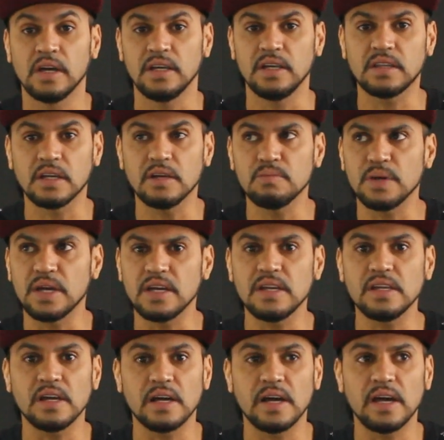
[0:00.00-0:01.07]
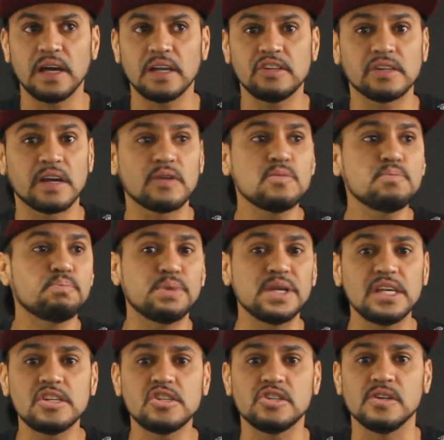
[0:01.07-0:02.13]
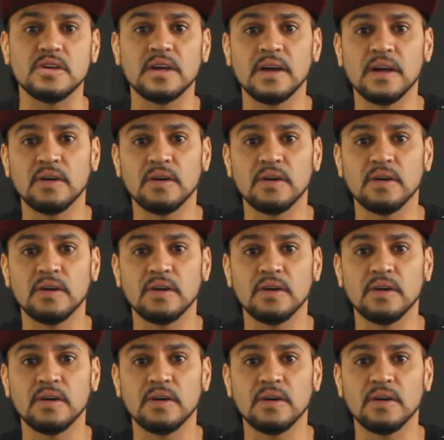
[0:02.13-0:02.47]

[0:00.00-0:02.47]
E também é, tirar um print